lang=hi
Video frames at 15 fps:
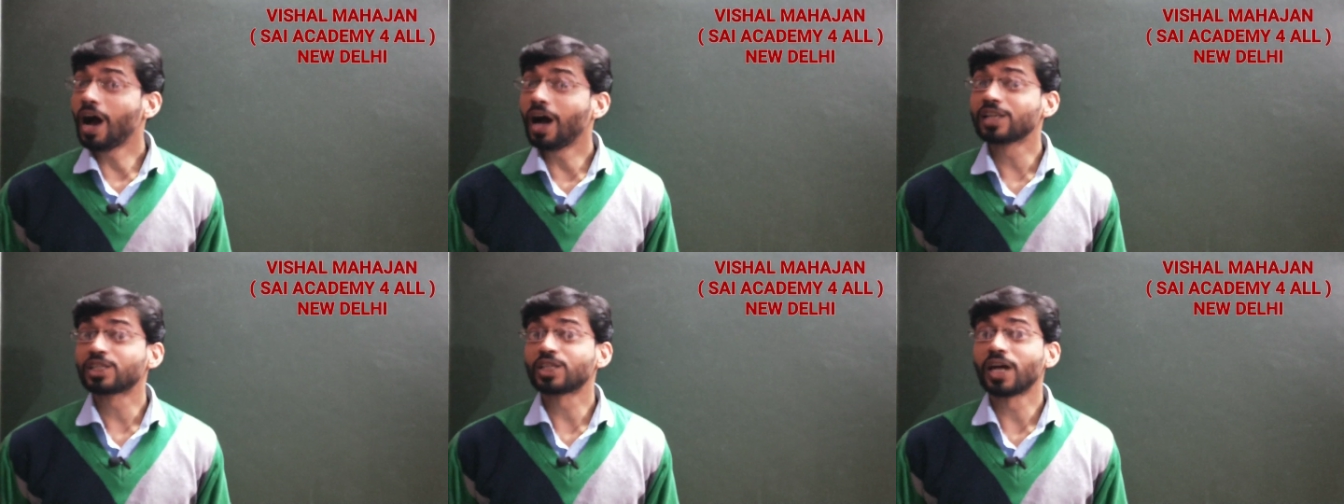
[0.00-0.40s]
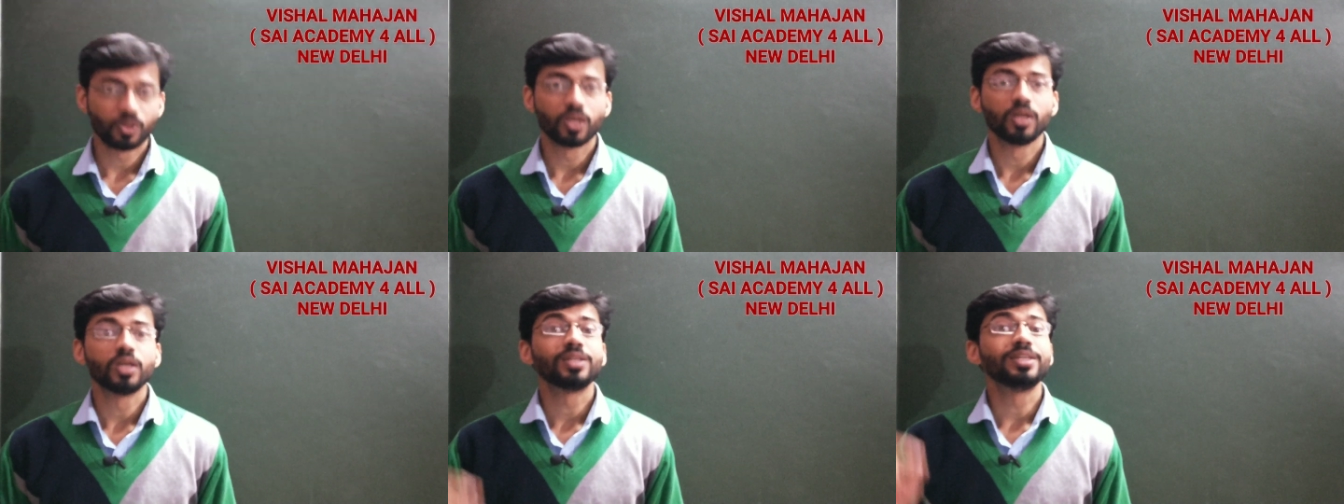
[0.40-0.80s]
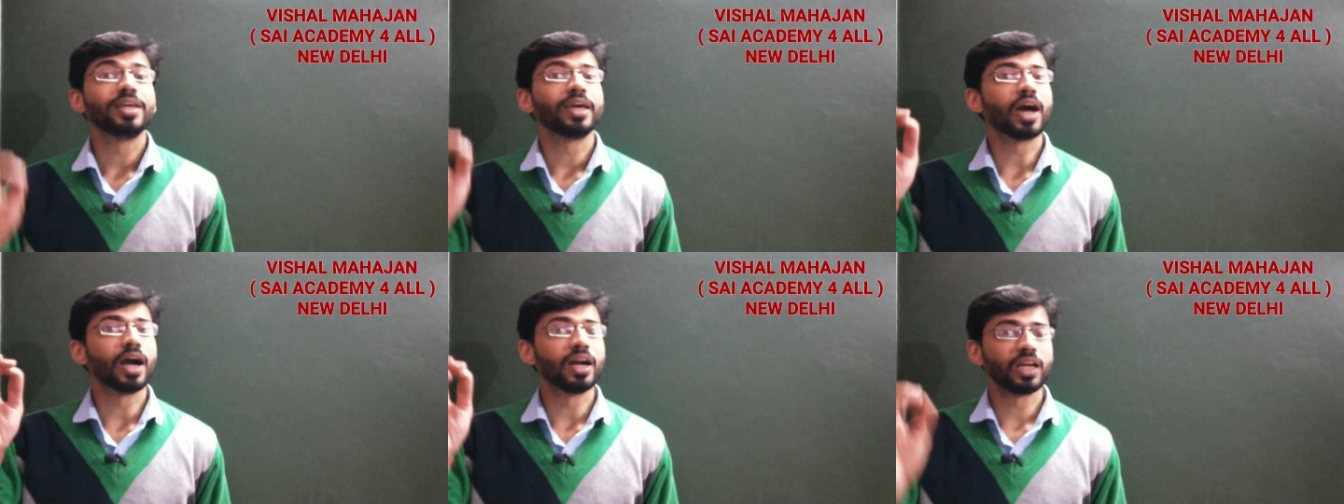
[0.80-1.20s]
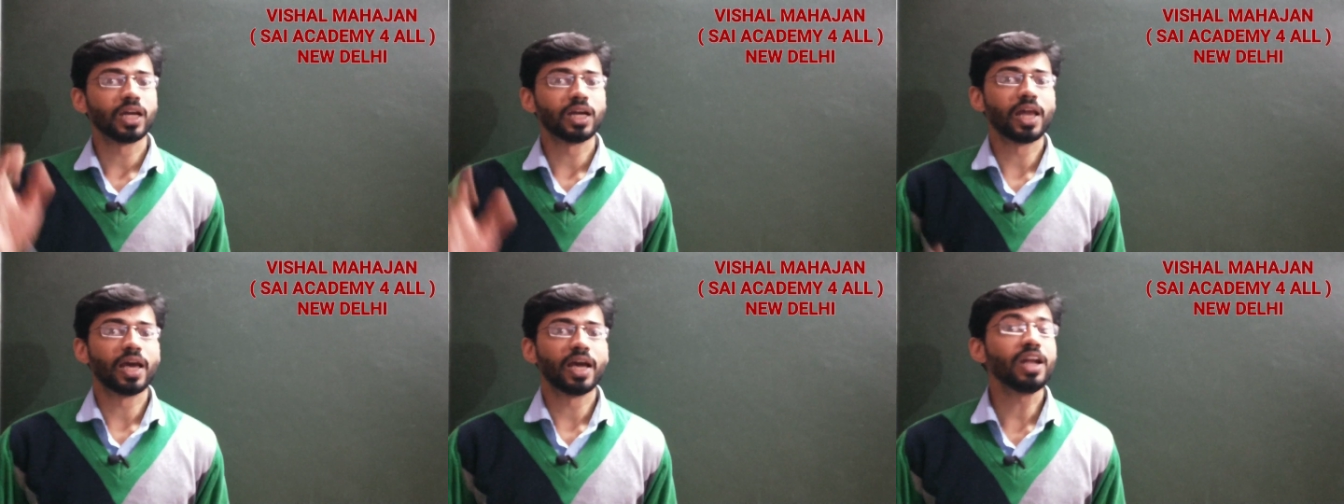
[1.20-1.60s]
आसान ये एक
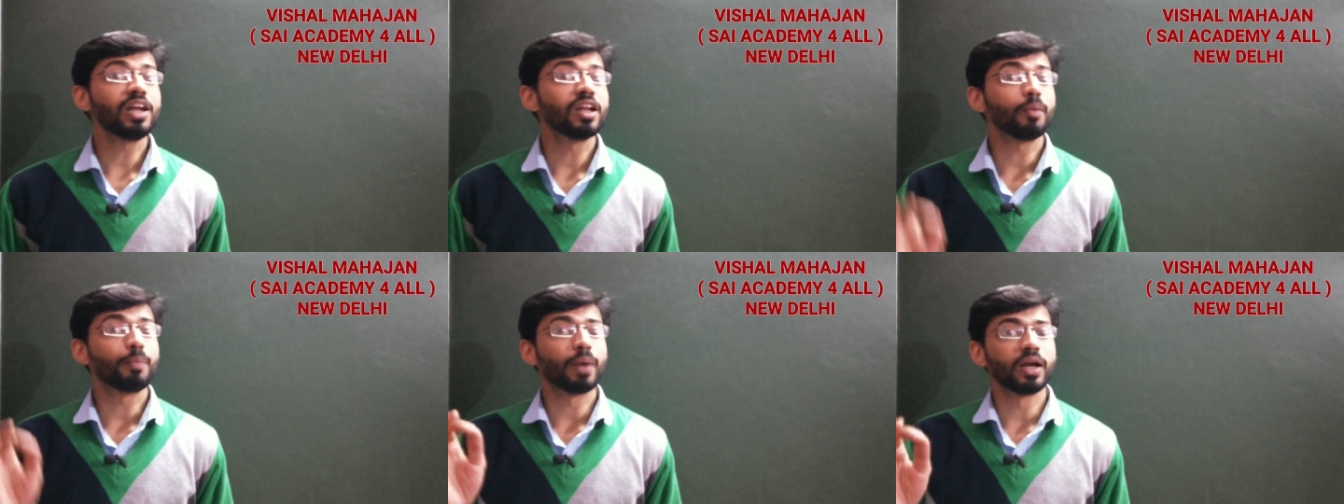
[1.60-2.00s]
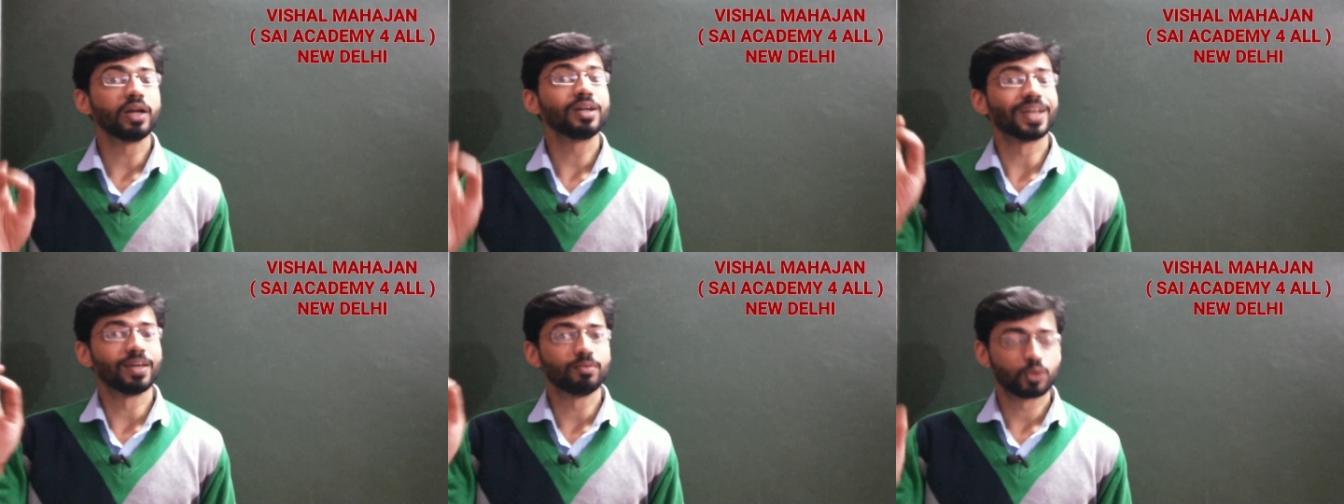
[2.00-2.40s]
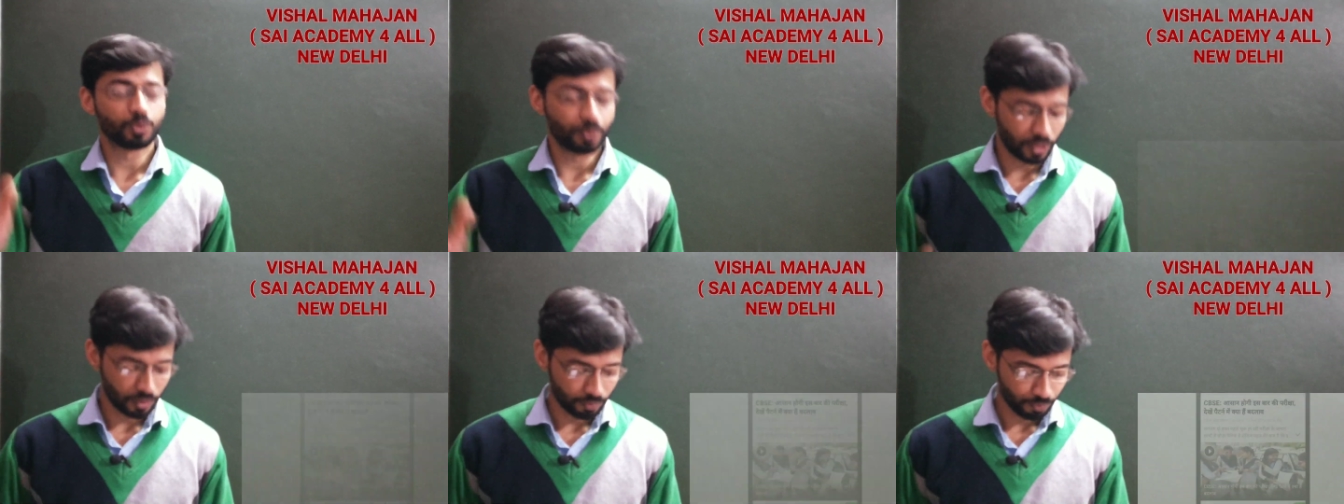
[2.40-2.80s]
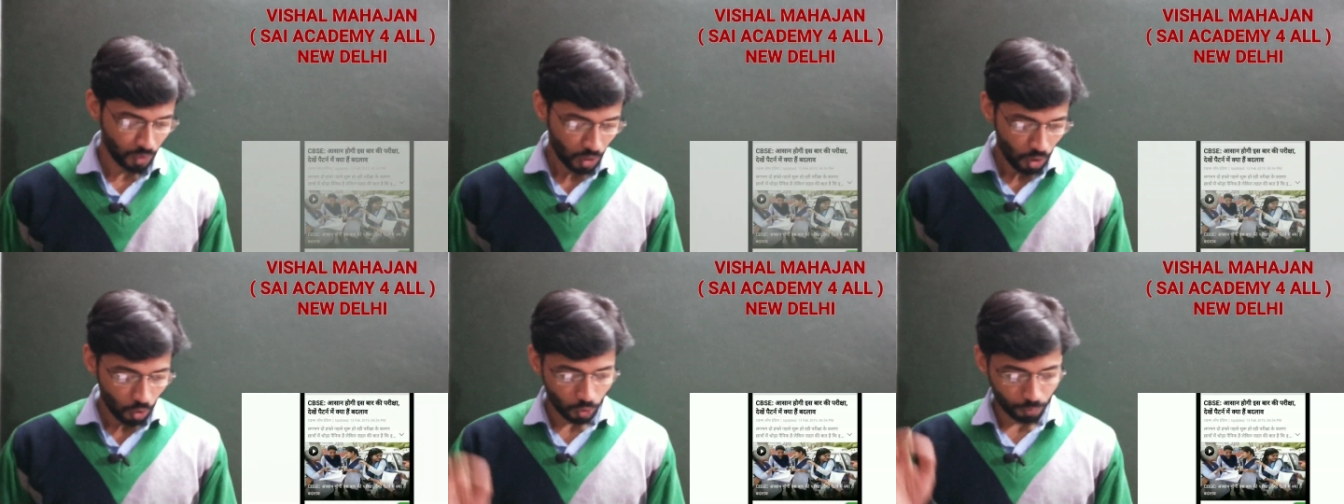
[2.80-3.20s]
आर्टिकल आया है नव भारत टाइम्स में
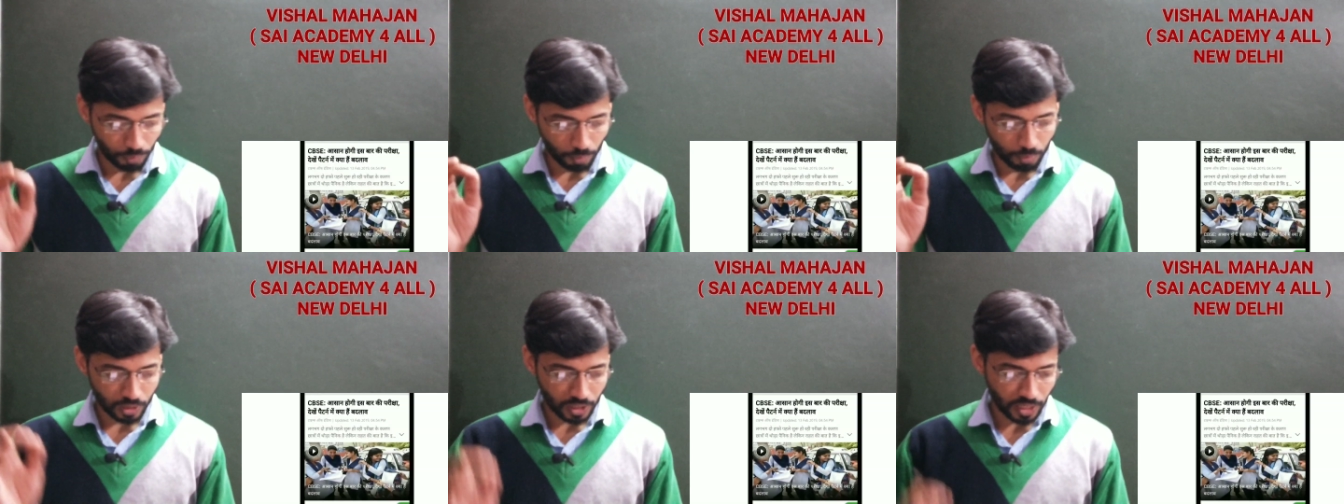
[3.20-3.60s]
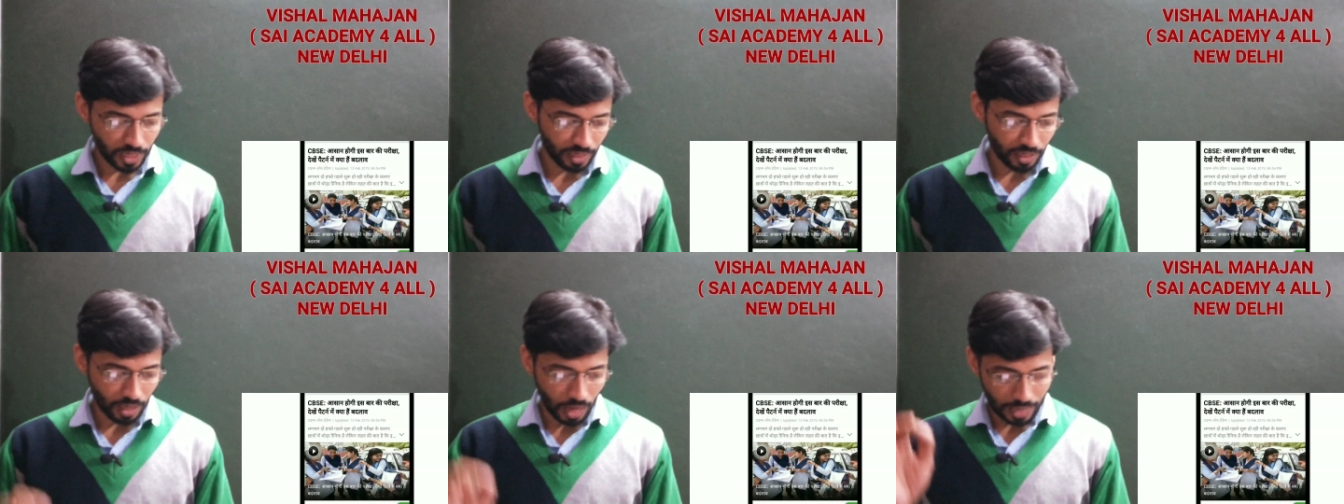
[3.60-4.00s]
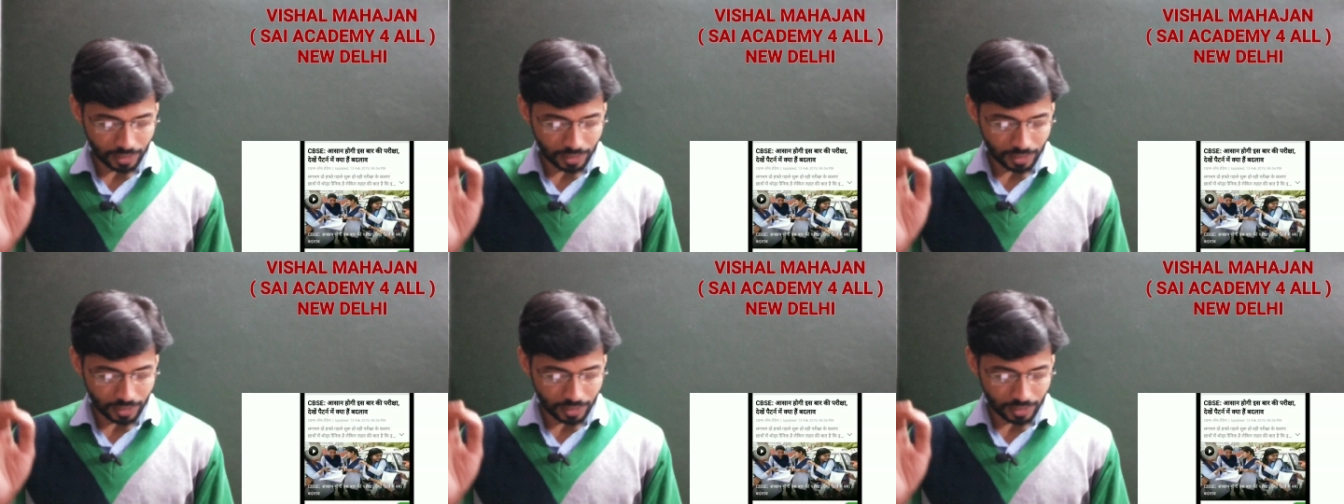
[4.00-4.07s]
उन्होंने पब्लिश किया है कि